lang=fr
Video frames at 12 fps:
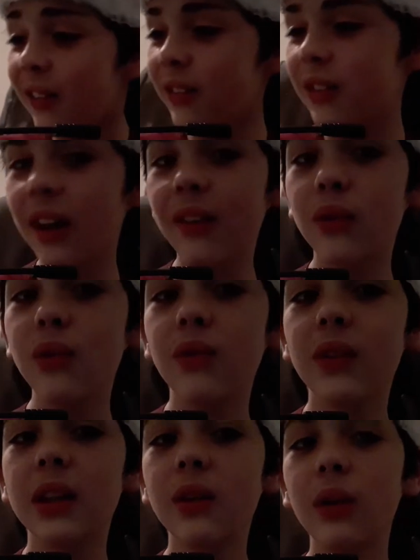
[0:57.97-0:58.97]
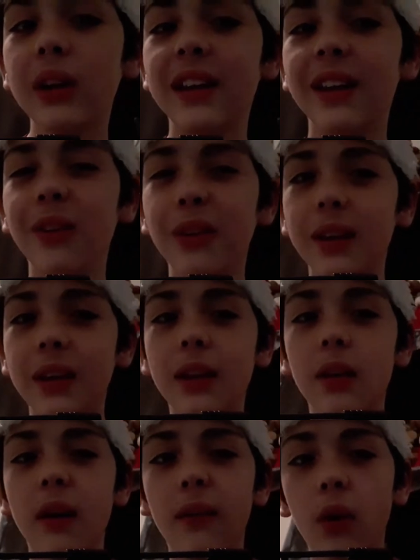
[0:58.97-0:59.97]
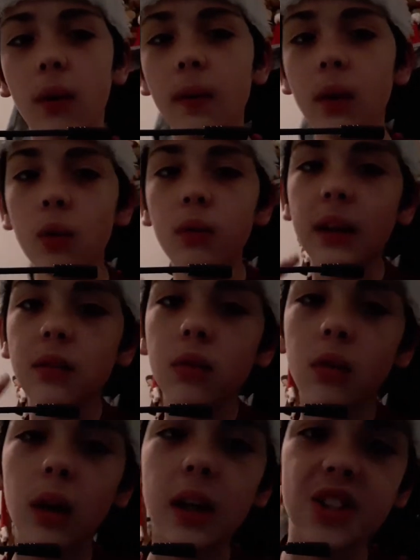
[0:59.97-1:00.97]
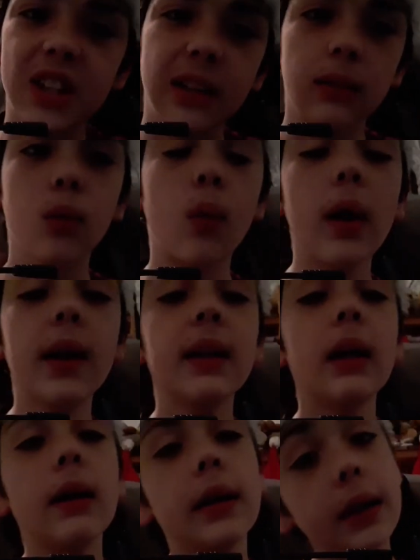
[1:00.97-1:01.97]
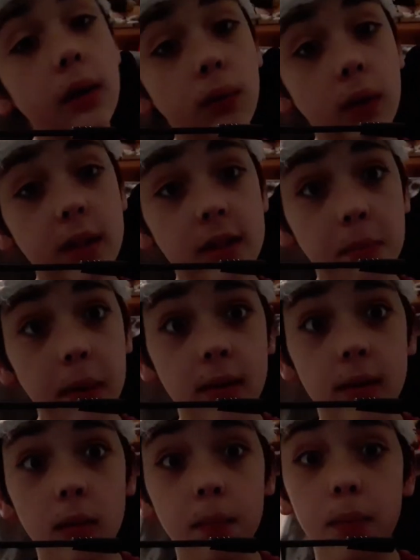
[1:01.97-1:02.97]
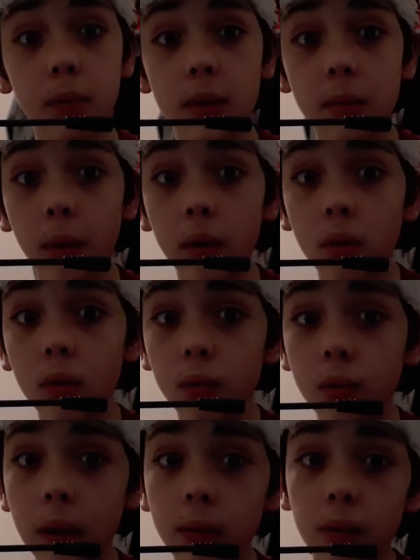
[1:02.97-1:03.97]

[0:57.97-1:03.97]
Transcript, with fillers: Vous aurez vu une vidéo calendrier de l'avant, ouverture hashtag 3. Les gars, vous voilà, j'espère que cette petite période en tout cas